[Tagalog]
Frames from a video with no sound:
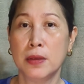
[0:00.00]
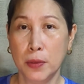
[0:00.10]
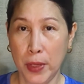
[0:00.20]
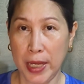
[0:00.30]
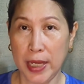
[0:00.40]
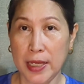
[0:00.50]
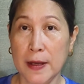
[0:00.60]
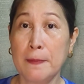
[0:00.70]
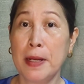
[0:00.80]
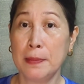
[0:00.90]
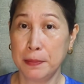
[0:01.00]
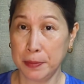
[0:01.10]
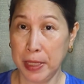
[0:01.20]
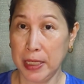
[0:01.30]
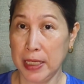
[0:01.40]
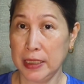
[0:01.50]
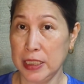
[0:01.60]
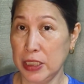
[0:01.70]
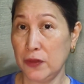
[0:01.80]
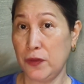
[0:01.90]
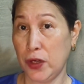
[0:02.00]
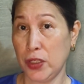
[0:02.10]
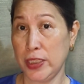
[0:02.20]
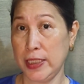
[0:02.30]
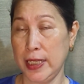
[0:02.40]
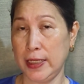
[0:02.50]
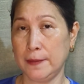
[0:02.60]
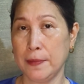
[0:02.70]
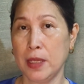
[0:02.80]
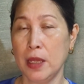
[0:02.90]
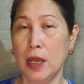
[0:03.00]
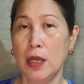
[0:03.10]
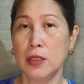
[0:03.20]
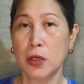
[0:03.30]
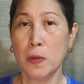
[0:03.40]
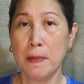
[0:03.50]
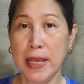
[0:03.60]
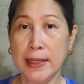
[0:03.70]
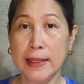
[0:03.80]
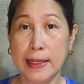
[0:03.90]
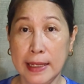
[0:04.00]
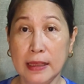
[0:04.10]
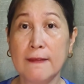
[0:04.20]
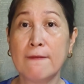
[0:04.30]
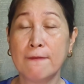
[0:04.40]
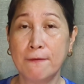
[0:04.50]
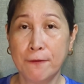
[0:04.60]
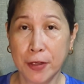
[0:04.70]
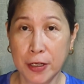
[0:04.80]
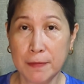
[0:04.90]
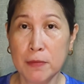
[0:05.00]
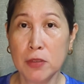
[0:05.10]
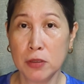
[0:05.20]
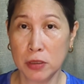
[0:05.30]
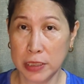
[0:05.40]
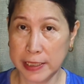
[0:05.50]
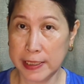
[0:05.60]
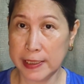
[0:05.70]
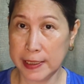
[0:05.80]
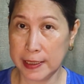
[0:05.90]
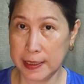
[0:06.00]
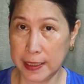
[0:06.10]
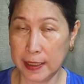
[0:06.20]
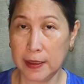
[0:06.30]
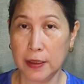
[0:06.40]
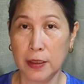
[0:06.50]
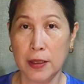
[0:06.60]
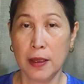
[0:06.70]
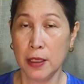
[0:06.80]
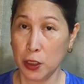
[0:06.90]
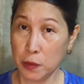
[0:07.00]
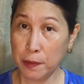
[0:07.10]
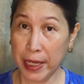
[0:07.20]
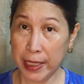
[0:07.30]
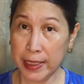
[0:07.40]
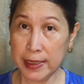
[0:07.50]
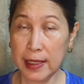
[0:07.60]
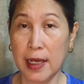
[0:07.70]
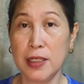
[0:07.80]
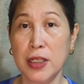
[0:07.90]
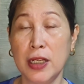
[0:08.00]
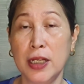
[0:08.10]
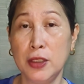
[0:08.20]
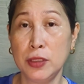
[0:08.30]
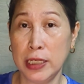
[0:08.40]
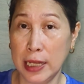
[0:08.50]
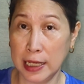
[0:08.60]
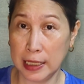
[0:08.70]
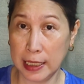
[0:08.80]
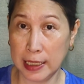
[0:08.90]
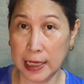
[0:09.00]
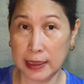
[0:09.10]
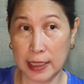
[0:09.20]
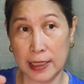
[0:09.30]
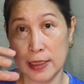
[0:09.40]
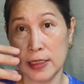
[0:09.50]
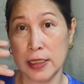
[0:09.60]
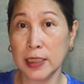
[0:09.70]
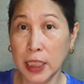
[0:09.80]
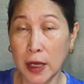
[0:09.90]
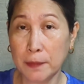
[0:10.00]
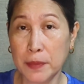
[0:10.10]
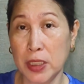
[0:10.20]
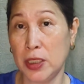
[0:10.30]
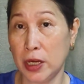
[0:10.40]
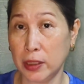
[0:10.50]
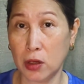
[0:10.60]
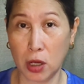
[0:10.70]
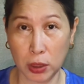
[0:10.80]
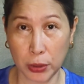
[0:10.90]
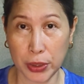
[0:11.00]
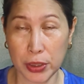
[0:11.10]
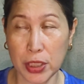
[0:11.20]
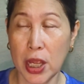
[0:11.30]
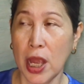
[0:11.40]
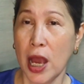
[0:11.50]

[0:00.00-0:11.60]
way ng pag-prepare natin sa frosting. So make it firm consistency yung base at saka yung ilalagay natin sa top na dark colors.